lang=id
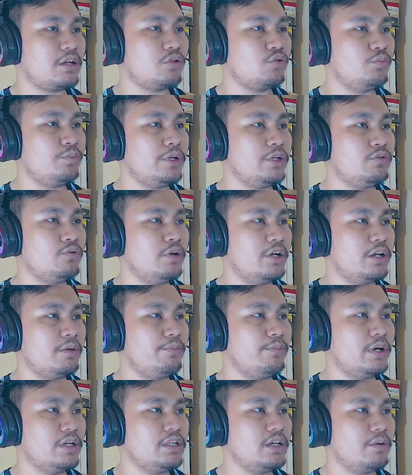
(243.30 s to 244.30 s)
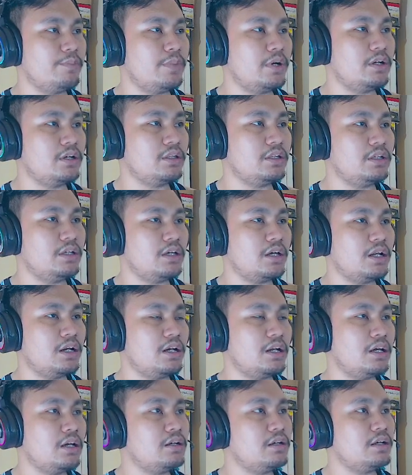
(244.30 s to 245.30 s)
B2 nih banyak banget nih
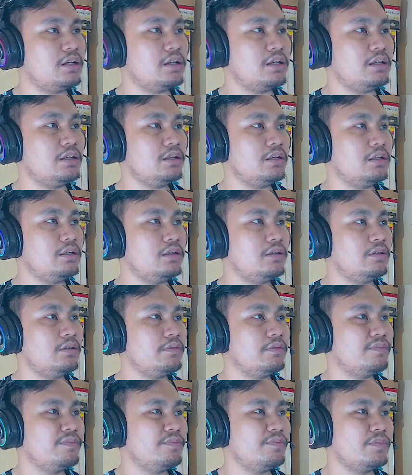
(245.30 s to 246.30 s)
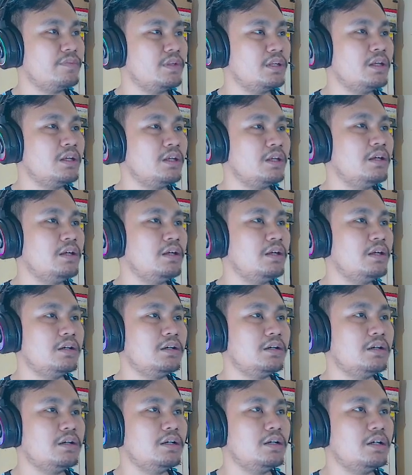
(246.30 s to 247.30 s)
karena dari uh,
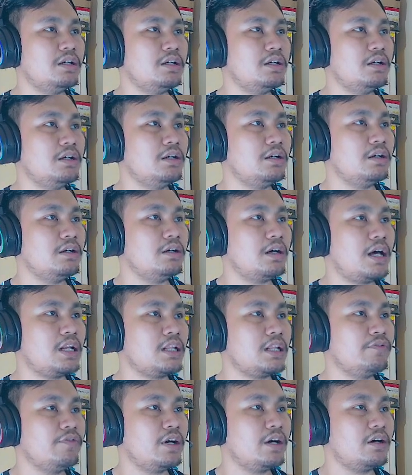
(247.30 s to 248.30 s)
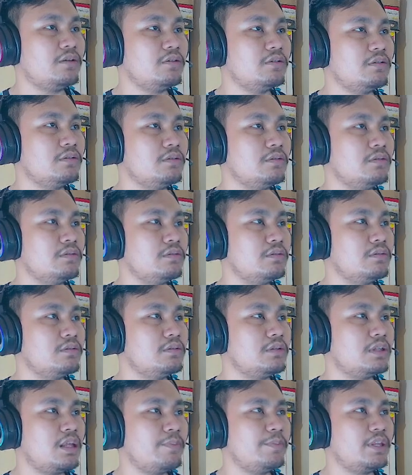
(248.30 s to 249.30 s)
eh, artefak road
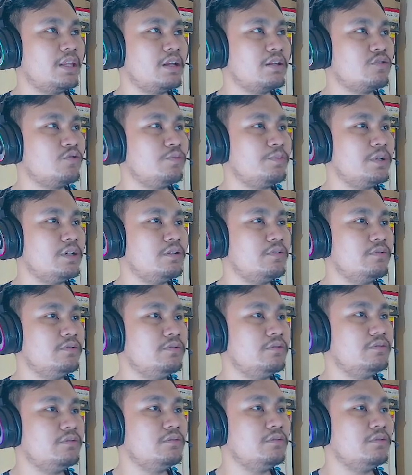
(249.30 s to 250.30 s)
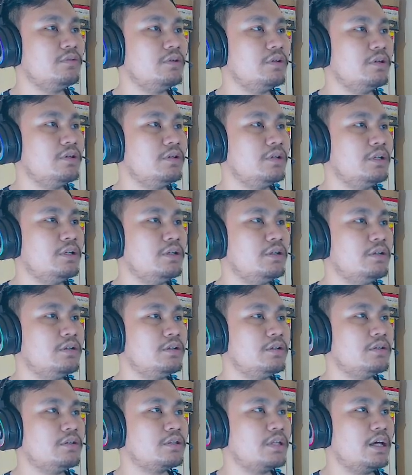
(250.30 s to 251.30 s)
tapi tak coba dulu
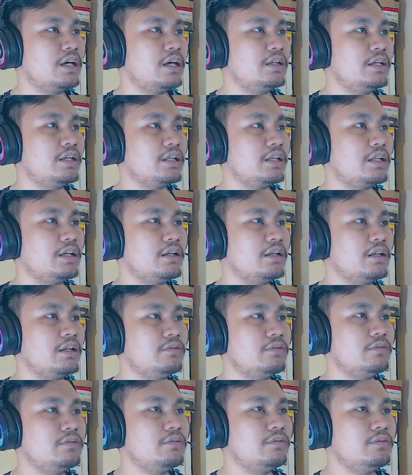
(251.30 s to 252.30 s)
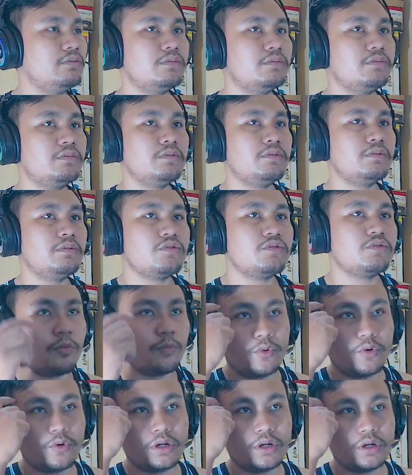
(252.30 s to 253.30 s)
tak lihat lain dulu sopo
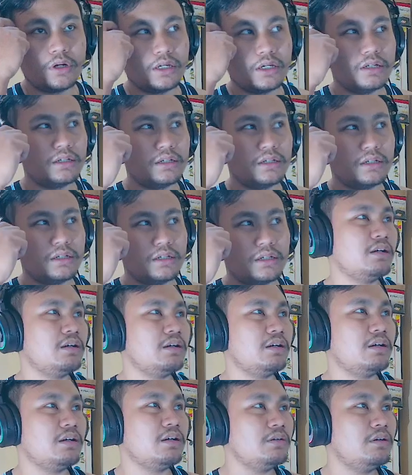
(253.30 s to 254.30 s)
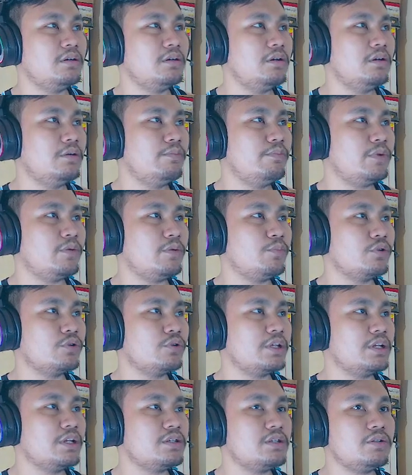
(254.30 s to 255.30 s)
ngerti ada yang
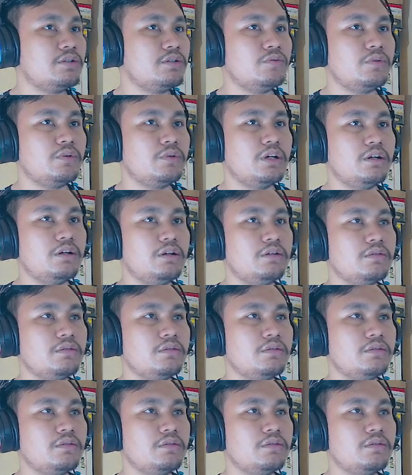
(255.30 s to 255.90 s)
berpotensi juga